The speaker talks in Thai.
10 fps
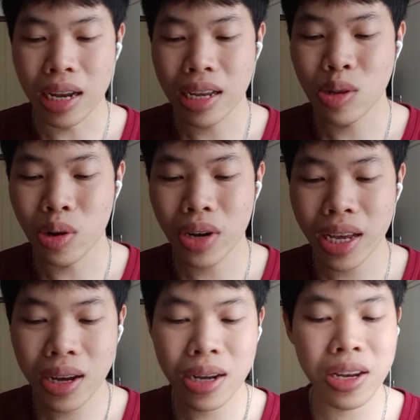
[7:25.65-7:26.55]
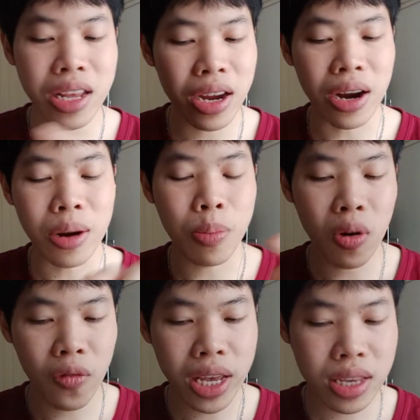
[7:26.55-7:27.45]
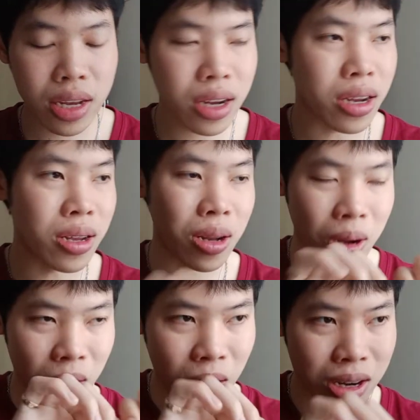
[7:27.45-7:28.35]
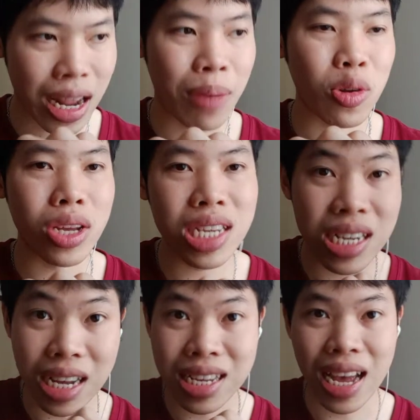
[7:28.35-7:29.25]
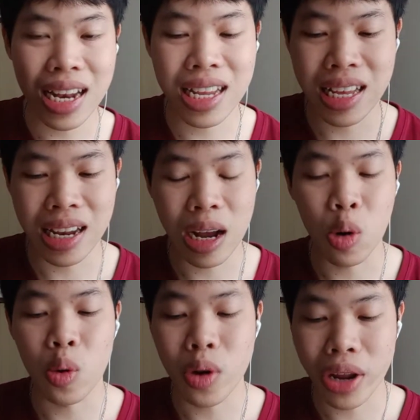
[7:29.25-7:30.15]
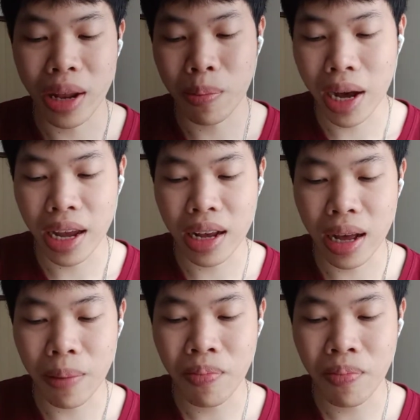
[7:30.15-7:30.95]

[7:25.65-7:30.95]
ในส่วนตรงนี้ก็คือ dear professor แล้วก็ตามด้วยชื่ออาจารย์ที่เราเรียนไปนะครับ